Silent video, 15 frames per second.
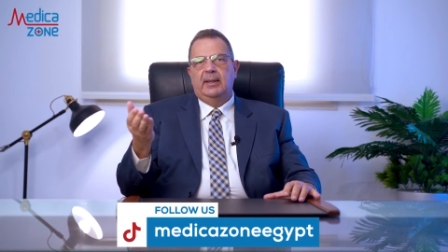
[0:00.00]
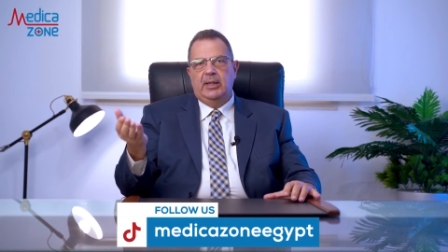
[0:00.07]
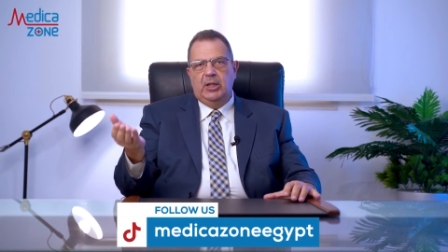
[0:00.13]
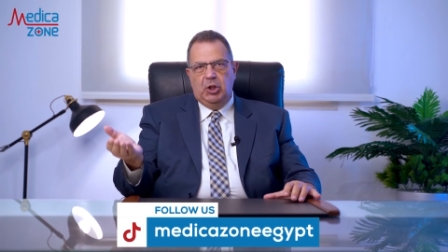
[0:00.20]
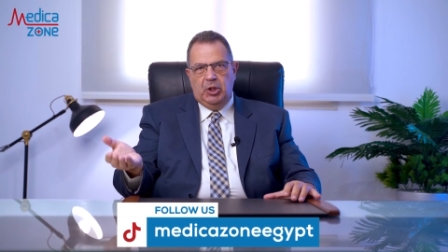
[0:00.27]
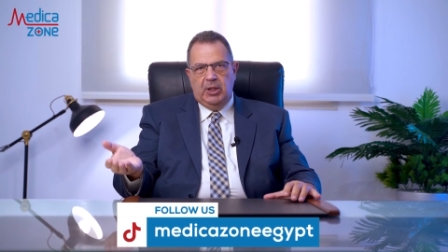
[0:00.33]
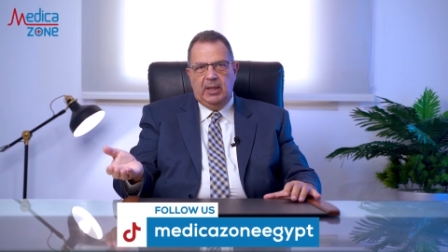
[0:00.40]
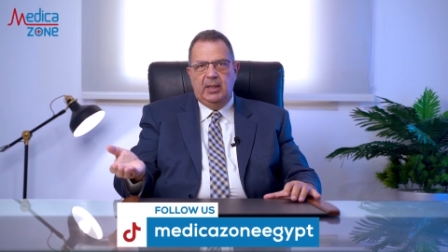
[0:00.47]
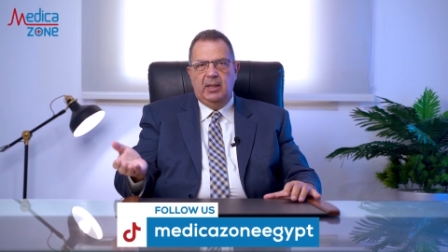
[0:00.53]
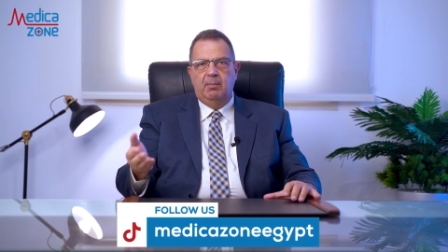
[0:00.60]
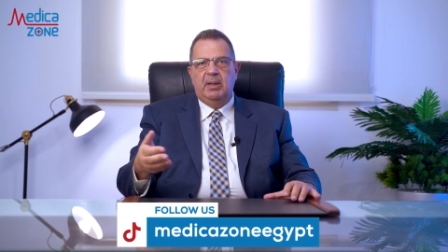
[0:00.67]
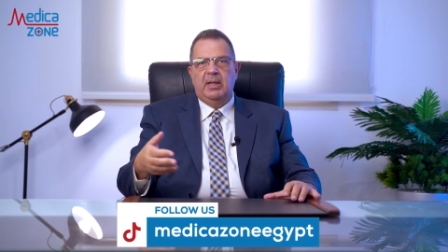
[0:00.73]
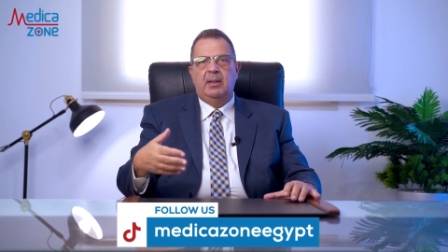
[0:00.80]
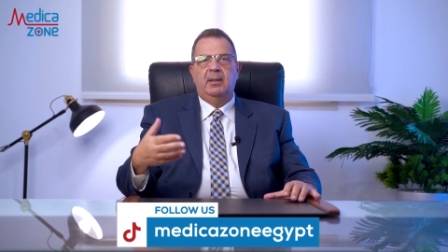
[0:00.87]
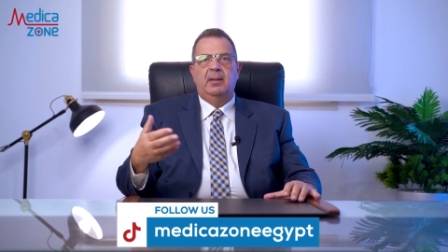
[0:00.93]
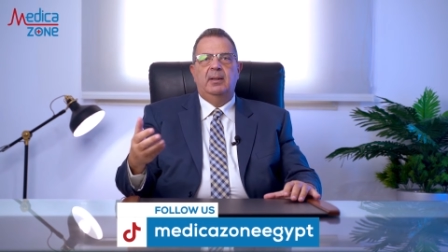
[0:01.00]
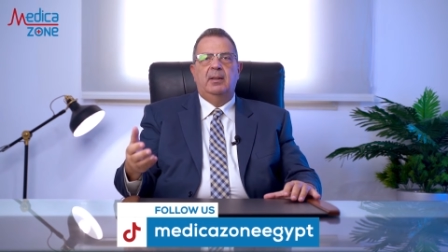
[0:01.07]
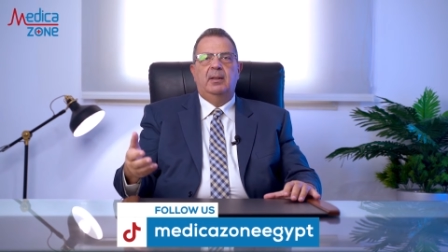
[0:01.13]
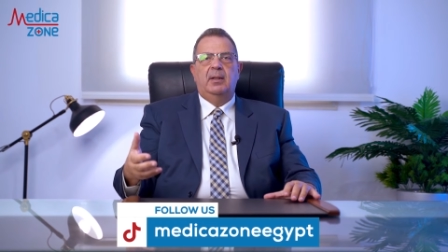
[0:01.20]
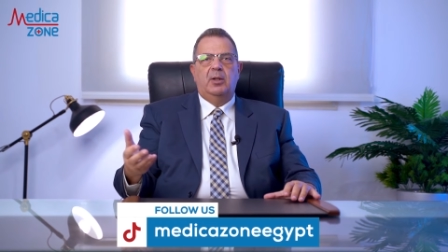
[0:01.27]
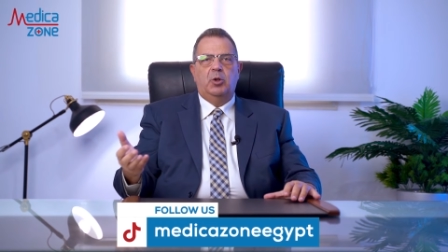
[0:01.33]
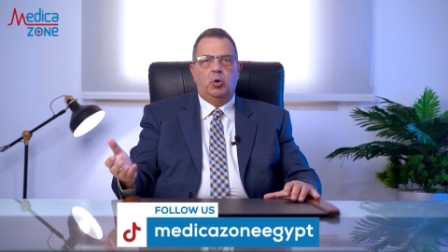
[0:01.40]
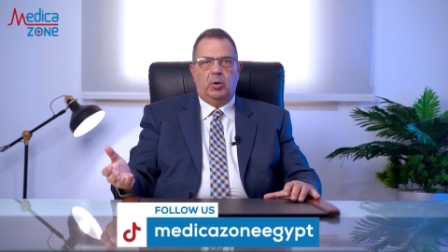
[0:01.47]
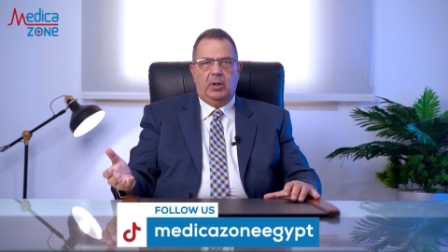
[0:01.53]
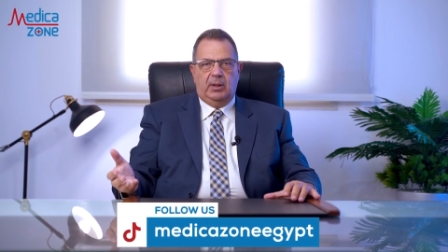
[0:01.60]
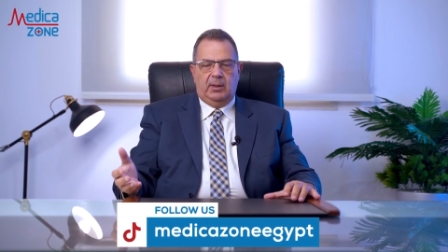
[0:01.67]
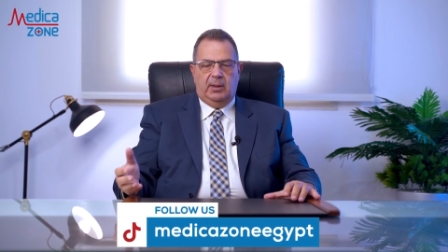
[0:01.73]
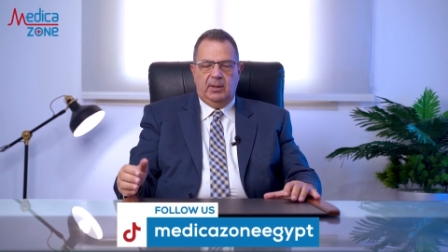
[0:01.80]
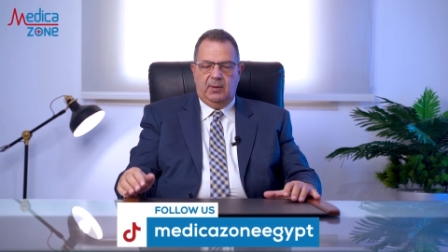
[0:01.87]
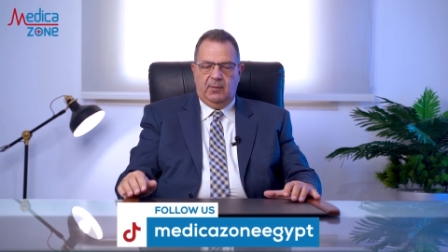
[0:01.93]
يشتكي من سرعه
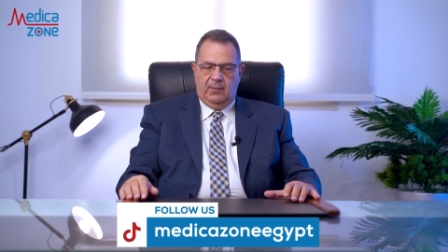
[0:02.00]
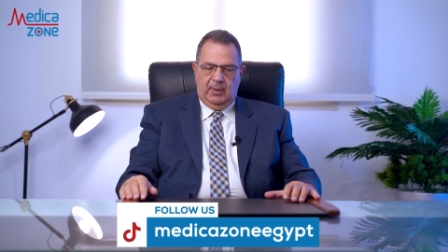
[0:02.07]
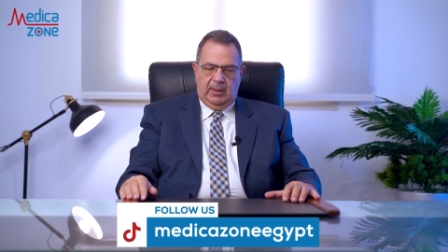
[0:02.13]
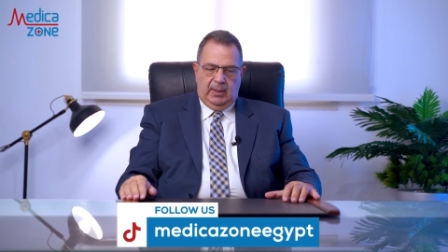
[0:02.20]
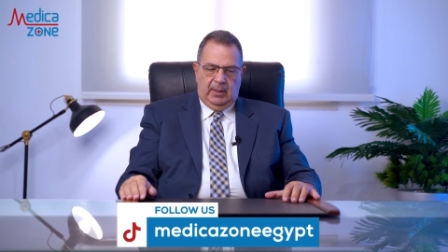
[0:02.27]
قصف